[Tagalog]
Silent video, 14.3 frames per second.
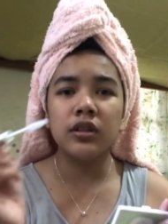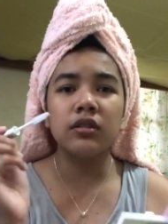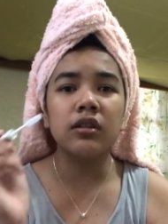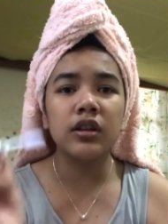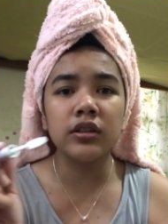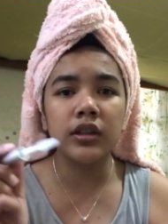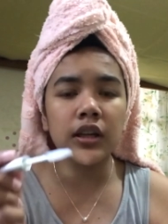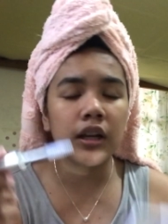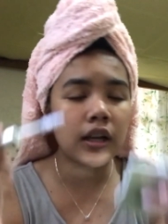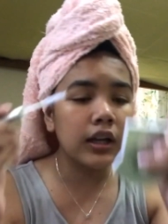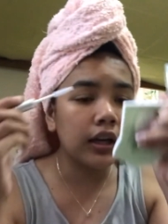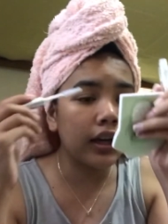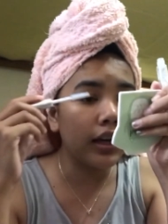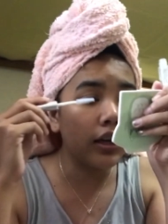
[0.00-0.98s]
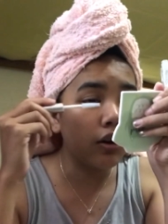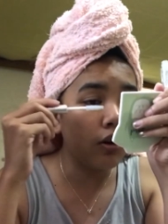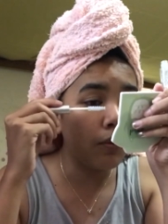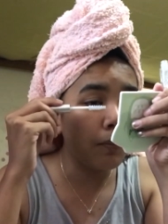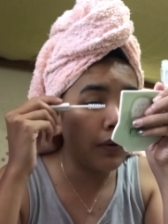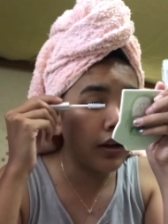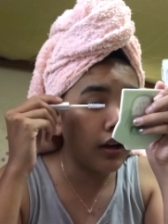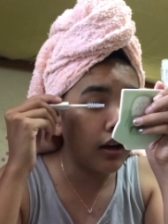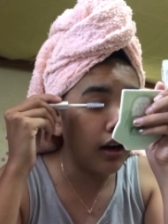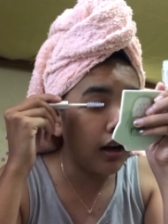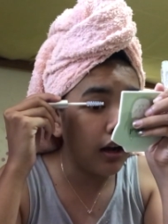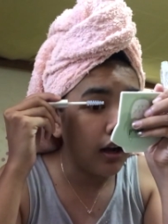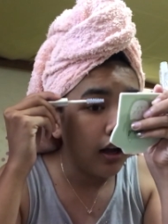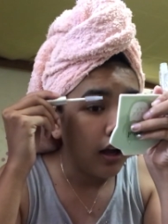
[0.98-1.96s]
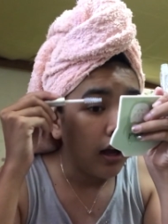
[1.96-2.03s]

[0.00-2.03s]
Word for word: ito lang ang nilalagay ko para